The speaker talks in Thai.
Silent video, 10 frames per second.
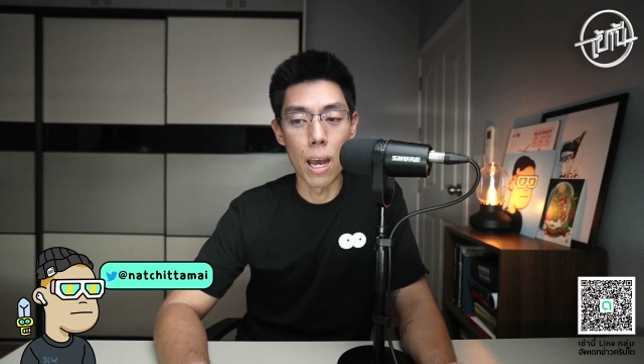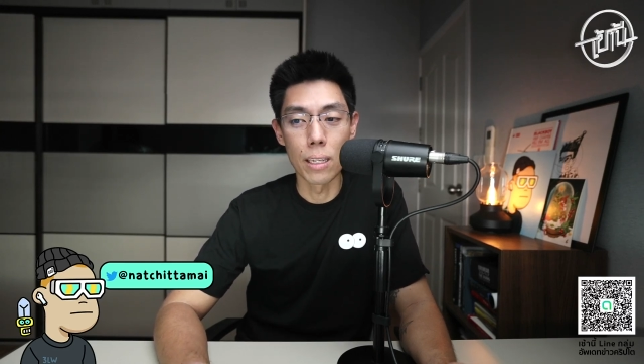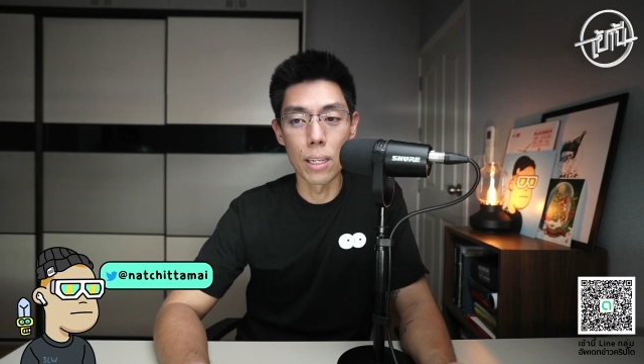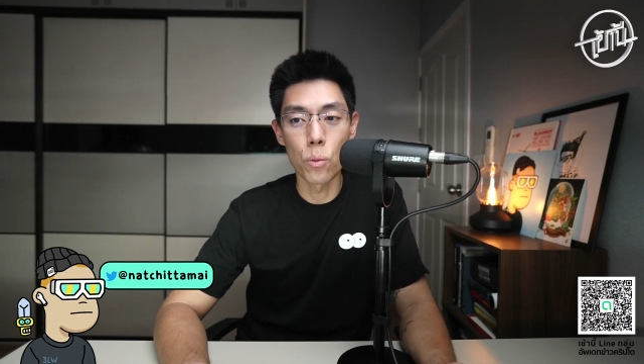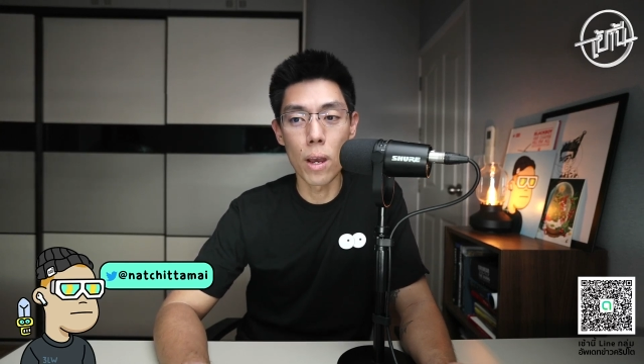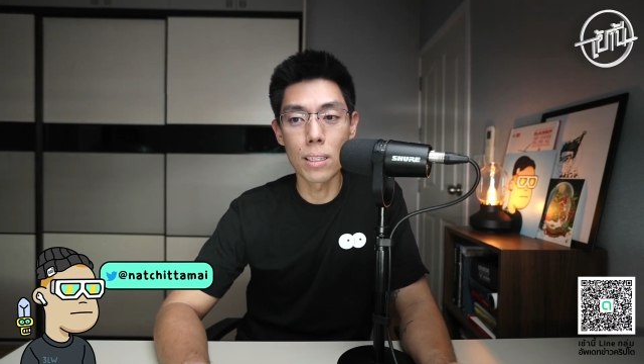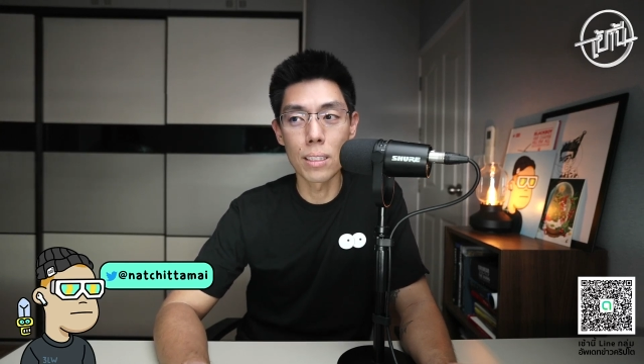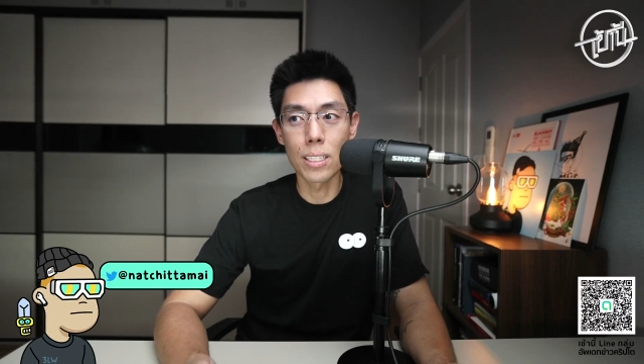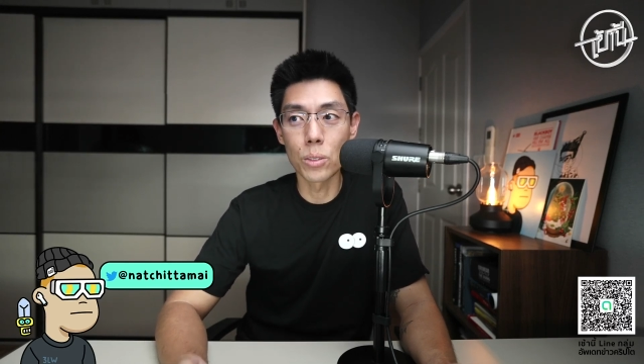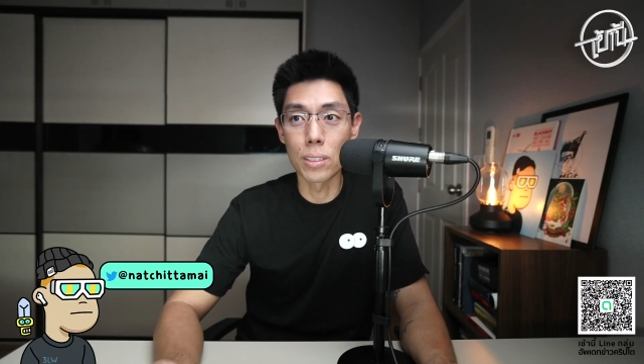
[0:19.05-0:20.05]
นัดว่าจริง
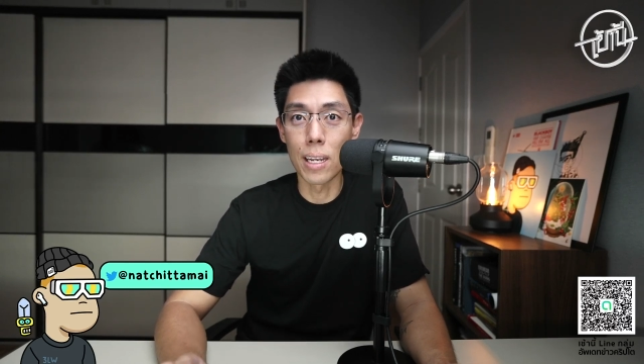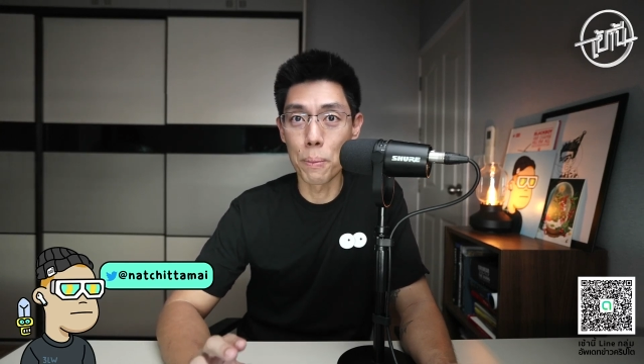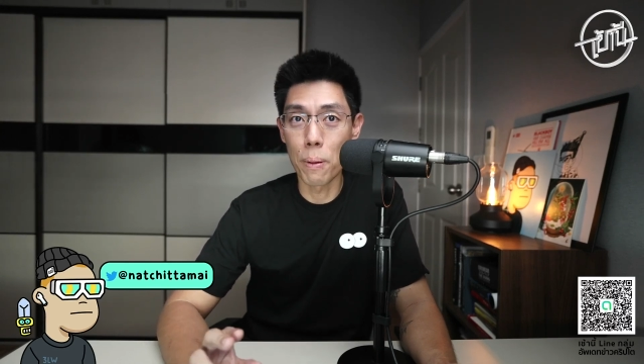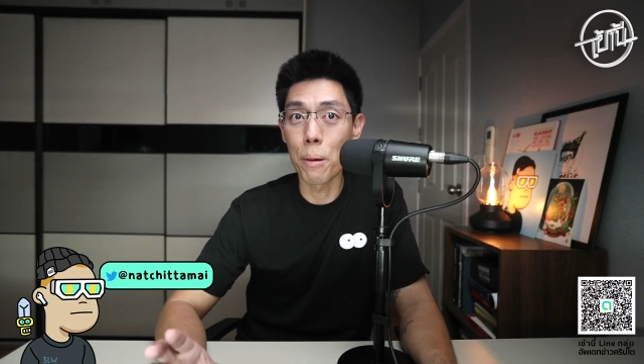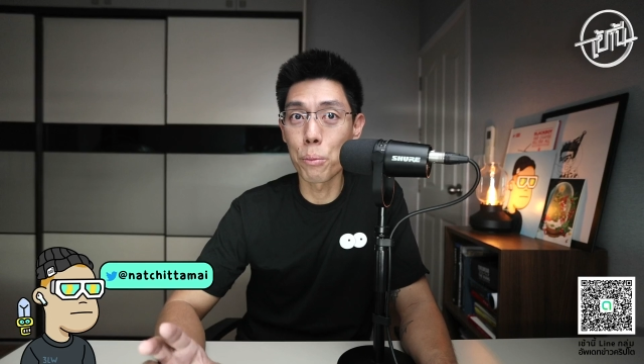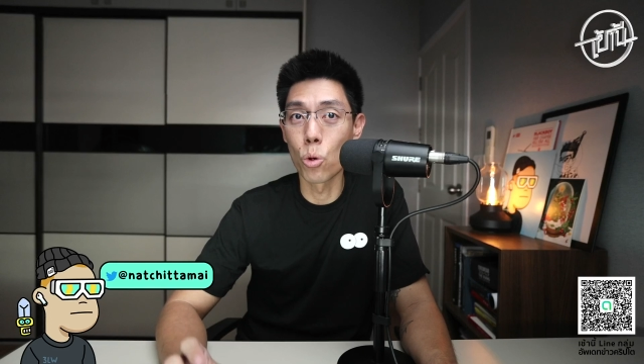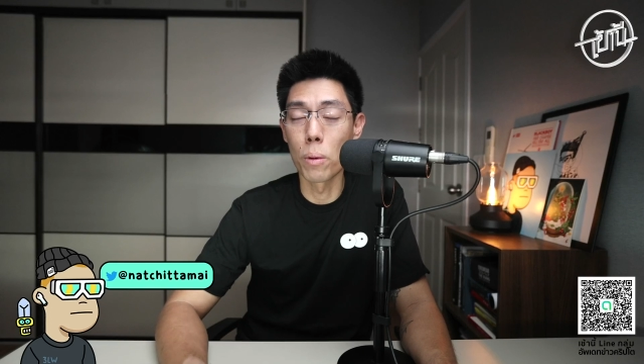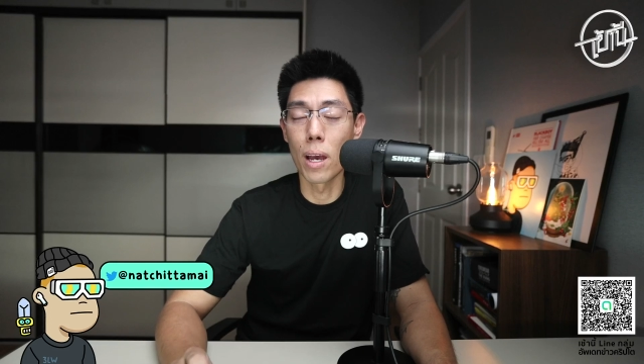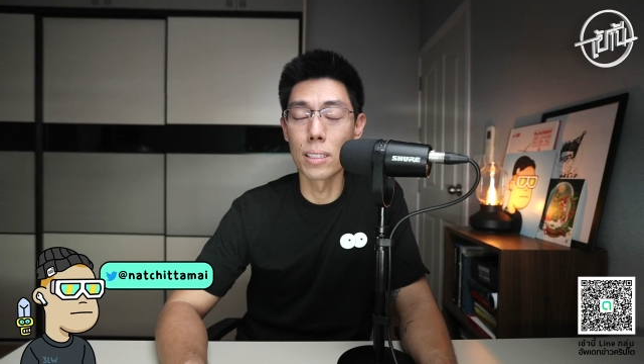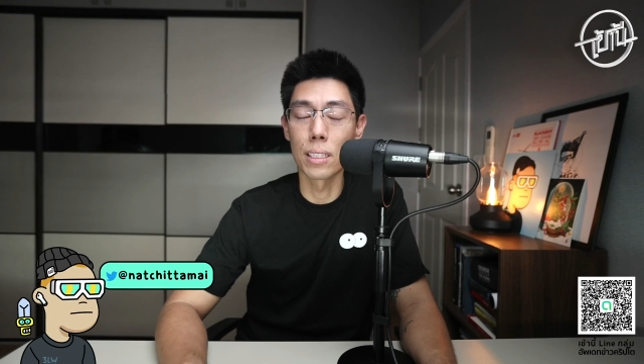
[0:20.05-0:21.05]
น่าสนใจนะภาพรวม
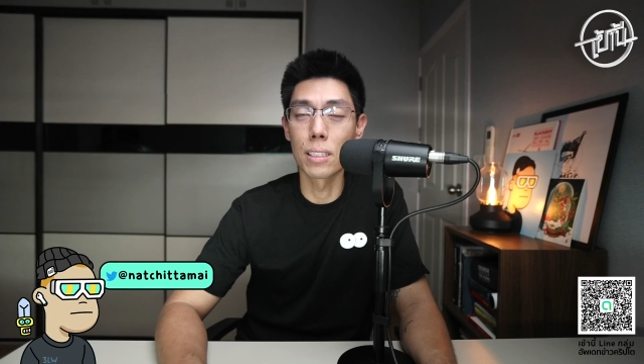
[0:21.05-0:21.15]
เราอาจจะ